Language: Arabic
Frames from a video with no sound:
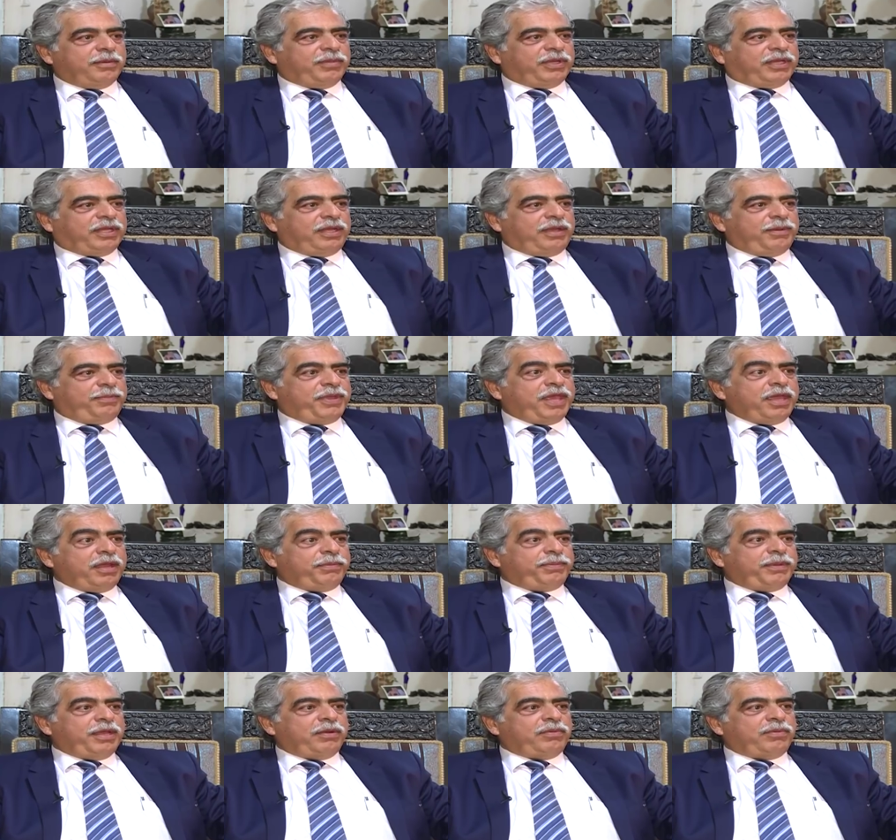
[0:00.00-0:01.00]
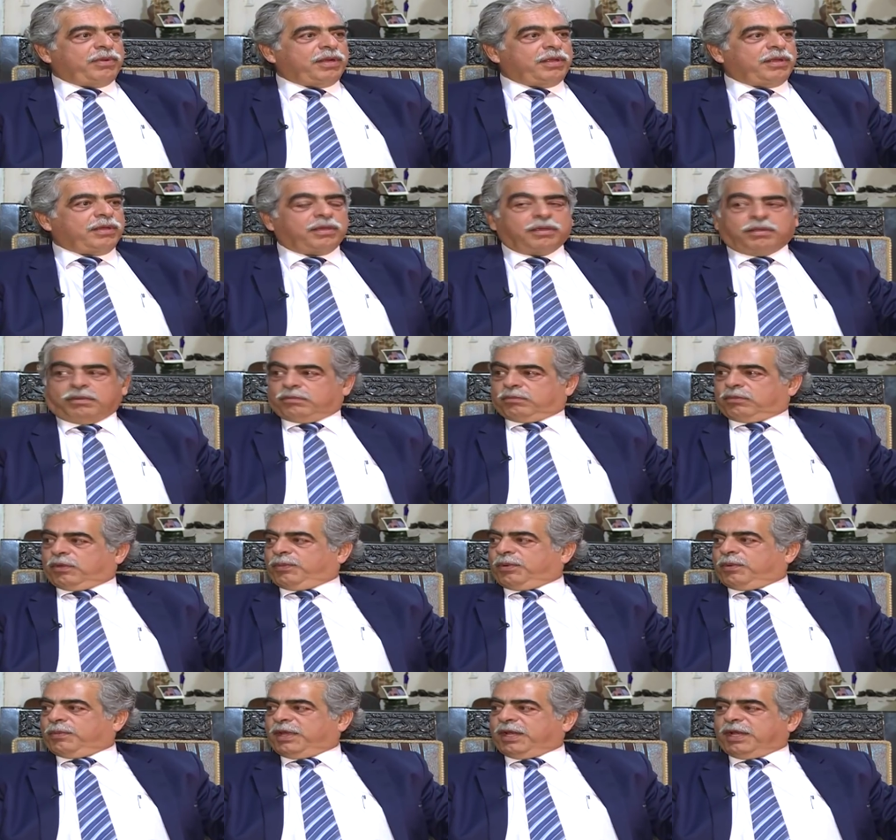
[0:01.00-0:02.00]
بتقلي بيير بيير وراك
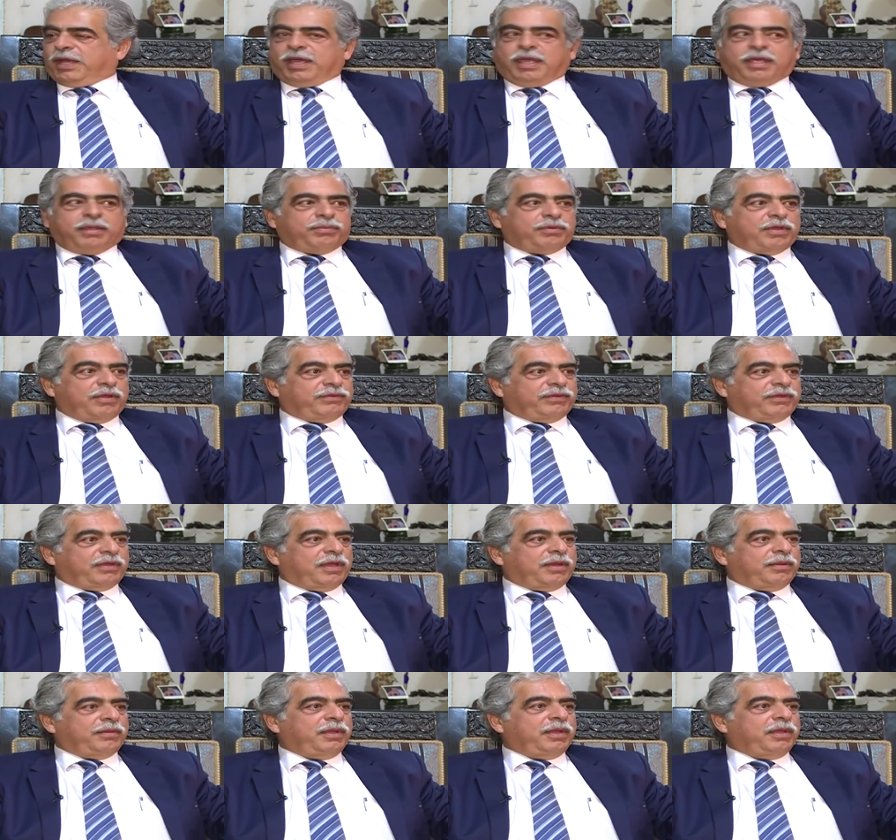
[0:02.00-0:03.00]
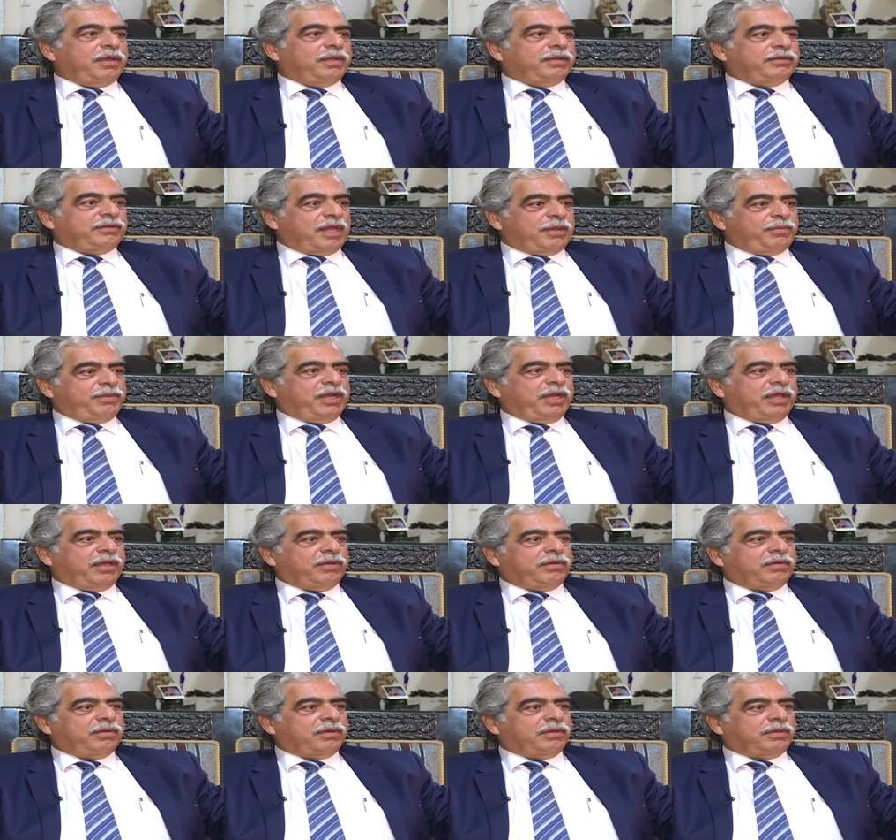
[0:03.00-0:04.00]
ببرم انا هيك بشوف زلمه
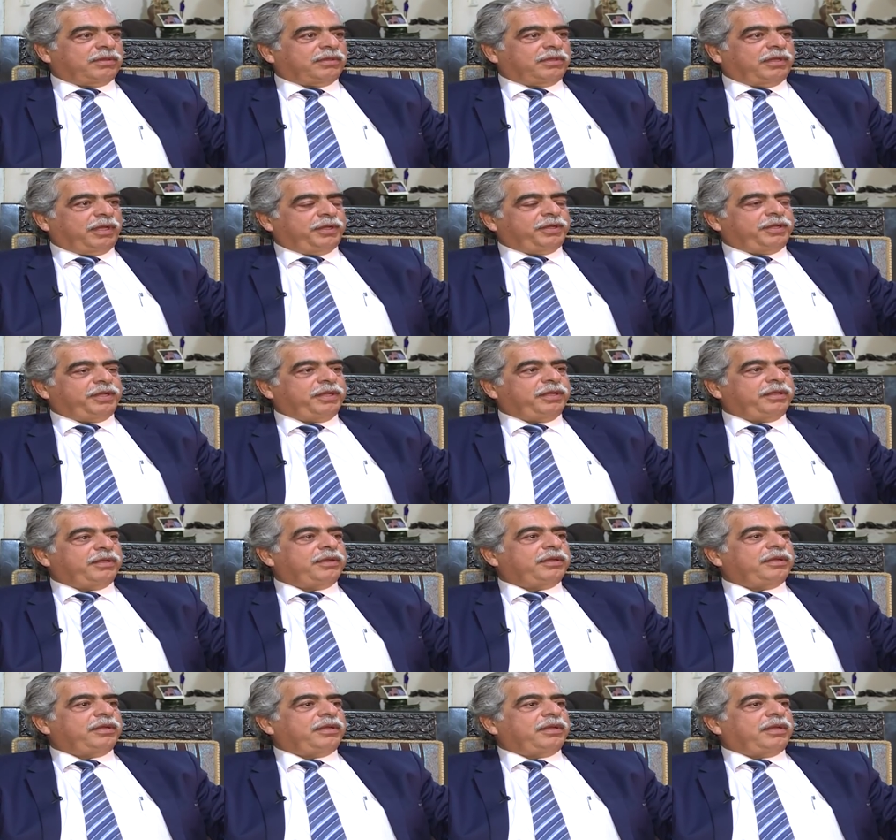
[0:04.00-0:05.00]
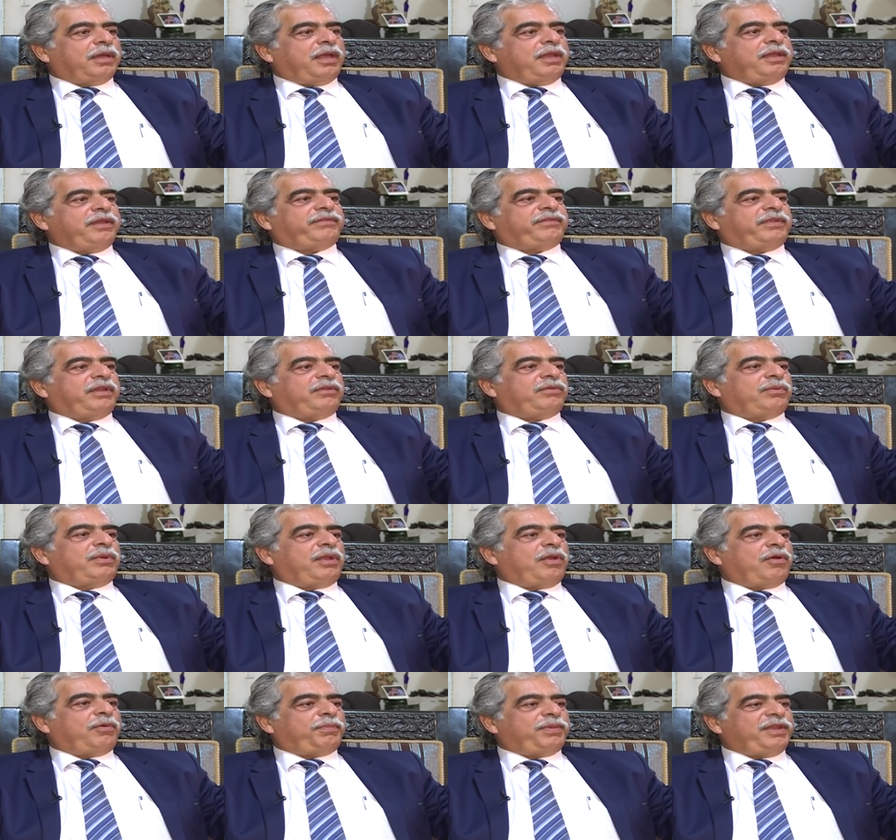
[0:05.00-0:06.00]
راكب لعندي قال لي استاذ
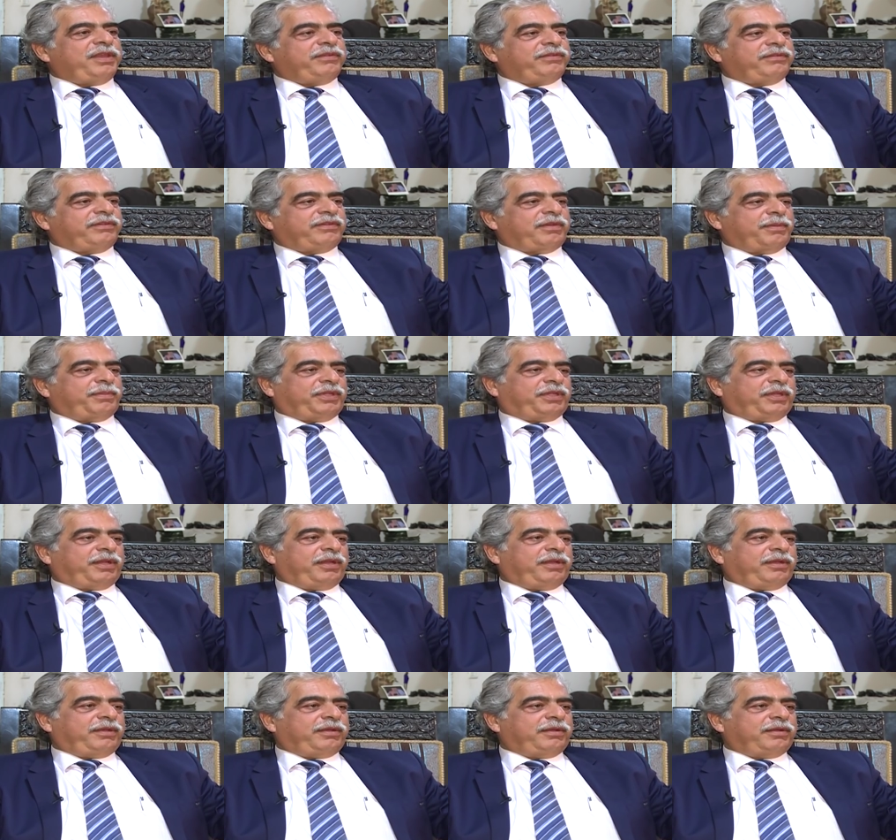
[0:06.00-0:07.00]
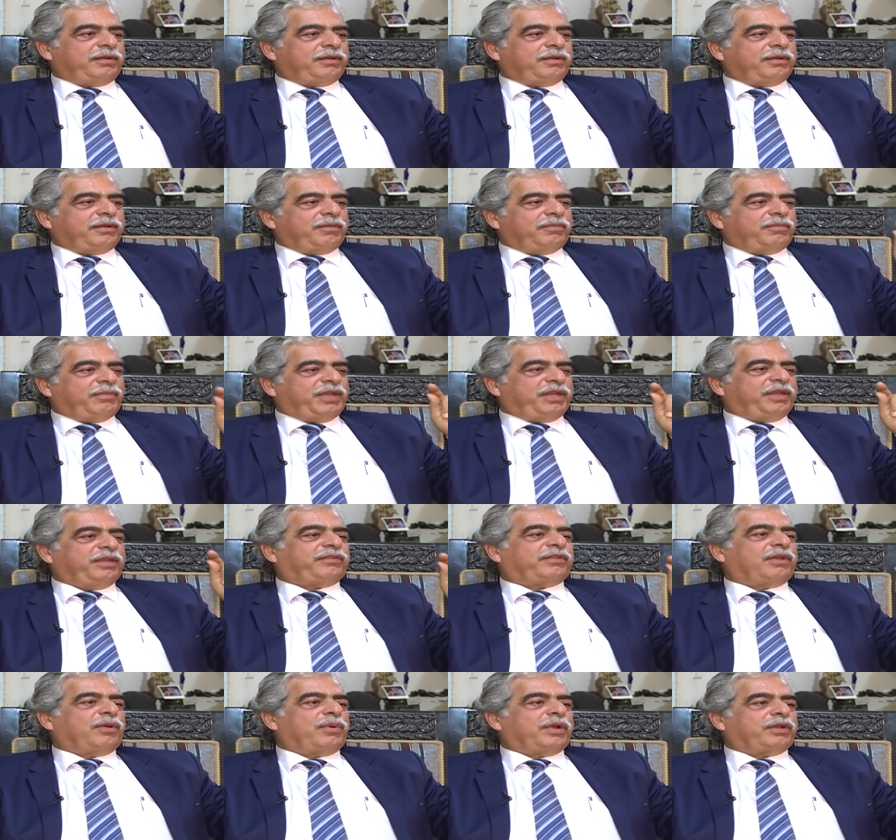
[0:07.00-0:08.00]
ولو بليز اذا بتريد بدي
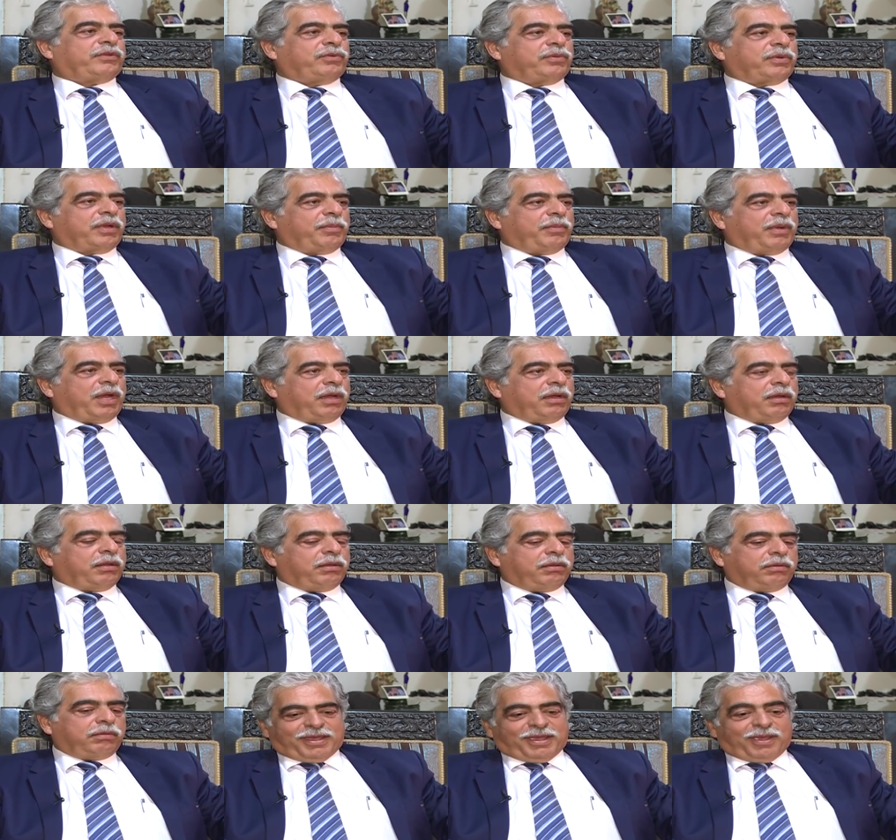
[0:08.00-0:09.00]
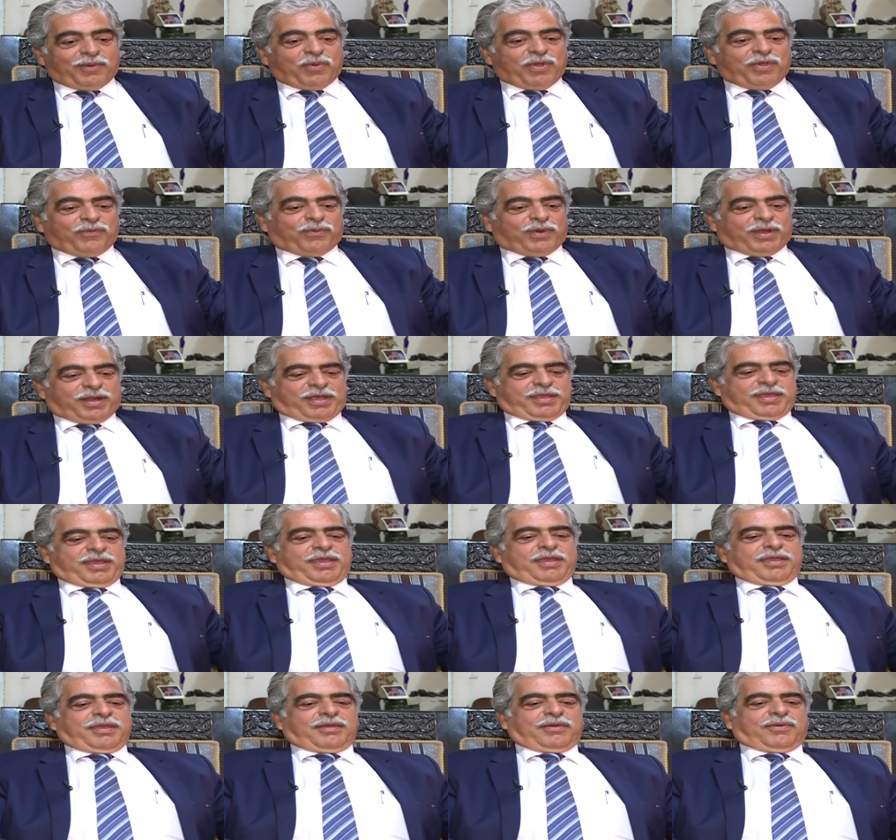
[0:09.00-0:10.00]
اتصور صوره معك قام ايه وقف
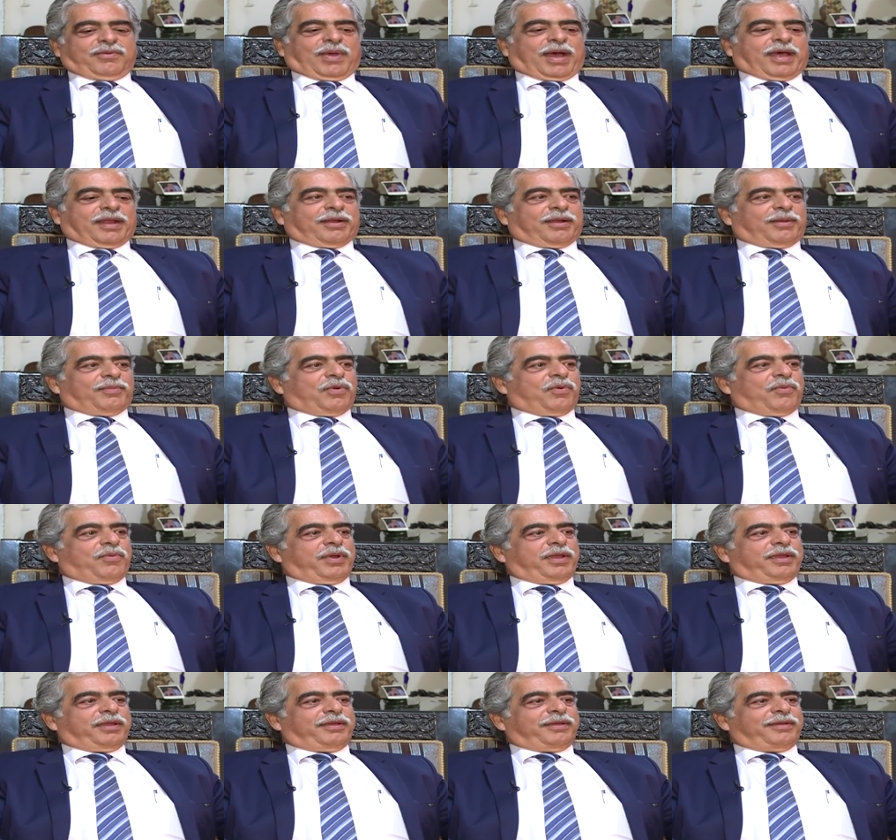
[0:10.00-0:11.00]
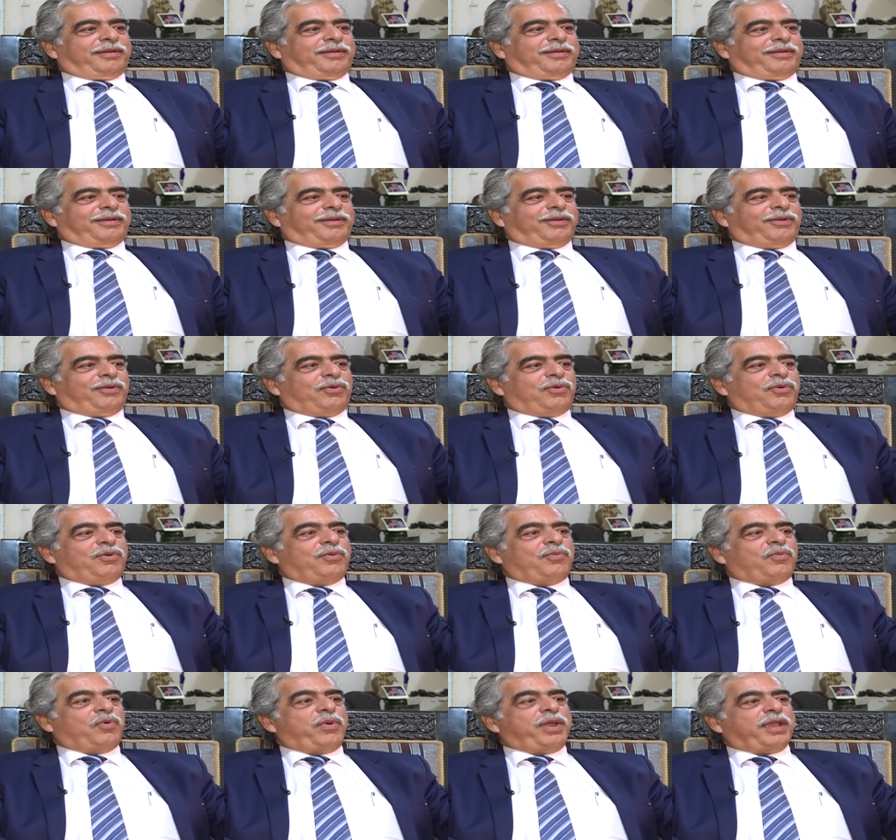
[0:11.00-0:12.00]
وراي وعرم هو انه
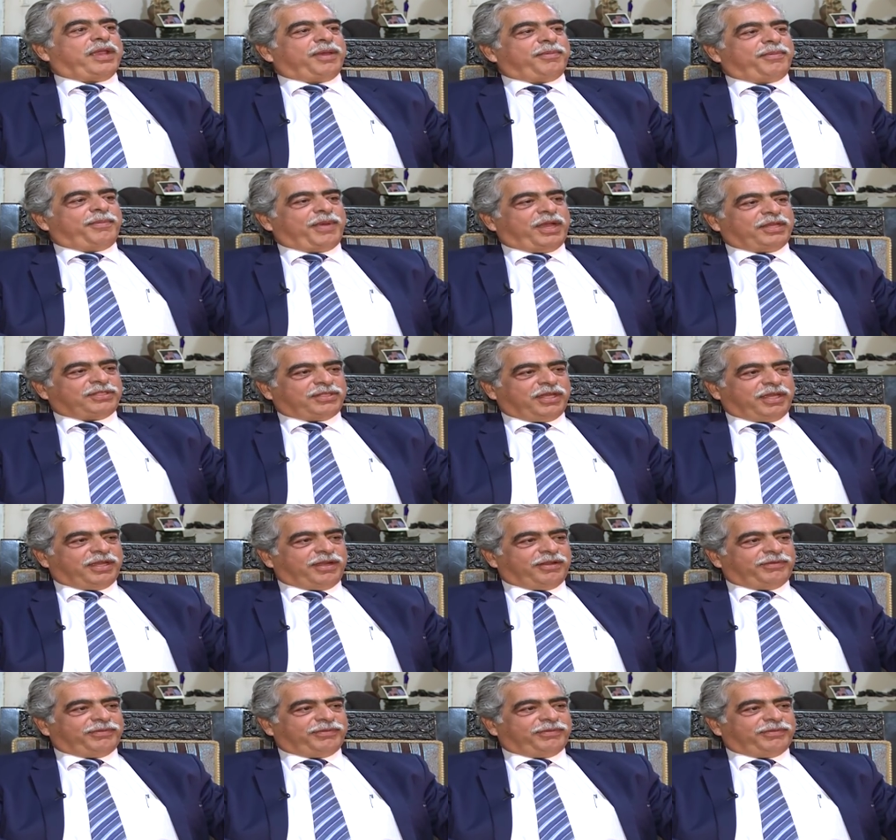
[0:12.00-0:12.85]
هو مواكبه مع الشيخ